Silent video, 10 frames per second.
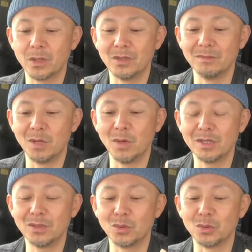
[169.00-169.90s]
まあ、
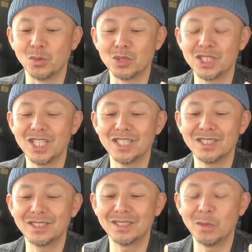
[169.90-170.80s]
悪いことを教え
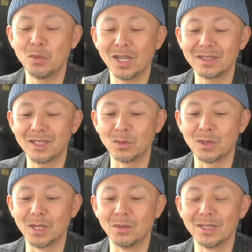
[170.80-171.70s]
てもらったの
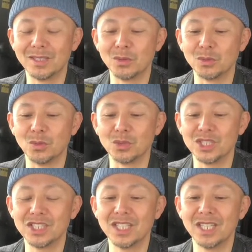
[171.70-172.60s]
か悪いことを教
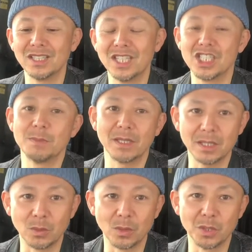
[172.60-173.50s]
えてしまっ
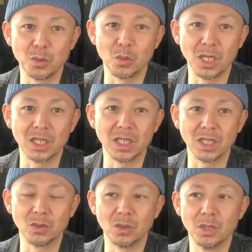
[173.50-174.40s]
たのかよく分かんない
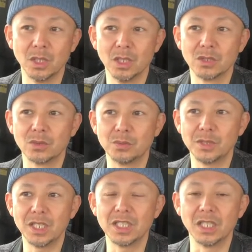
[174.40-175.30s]
けど、そのふ
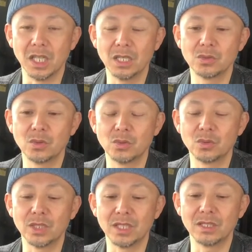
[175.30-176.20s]
たりでね、そういうこ
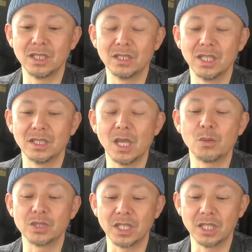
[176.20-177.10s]
とをやっていて逮
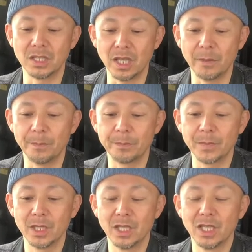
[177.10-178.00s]
捕されて、
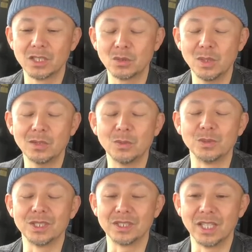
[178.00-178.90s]
その後
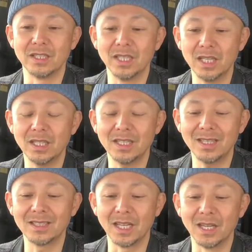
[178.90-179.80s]
もですね、なんだ
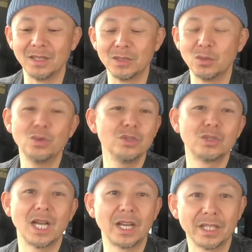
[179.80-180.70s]
かんだどうい
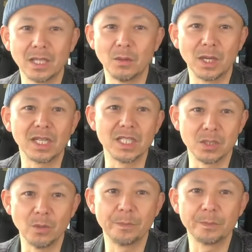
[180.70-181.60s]
う関係だか分からないですよ。